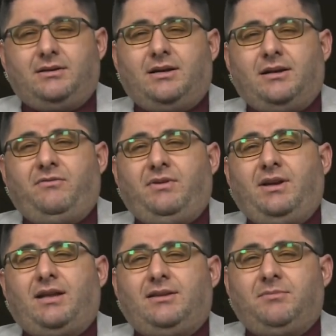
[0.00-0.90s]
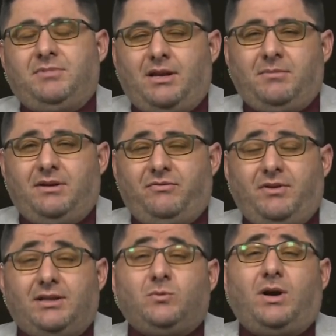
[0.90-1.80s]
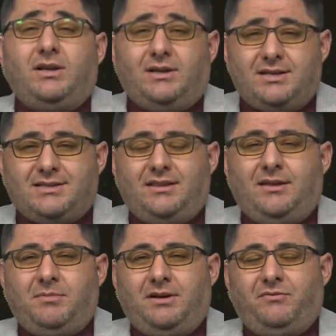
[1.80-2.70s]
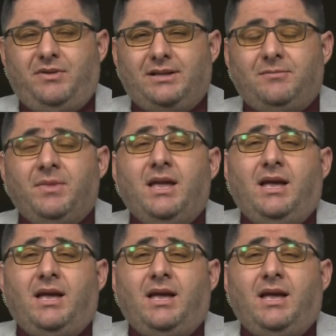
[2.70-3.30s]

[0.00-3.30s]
أنقرة في عديد من الملفات وعلى رأس هذه الملفات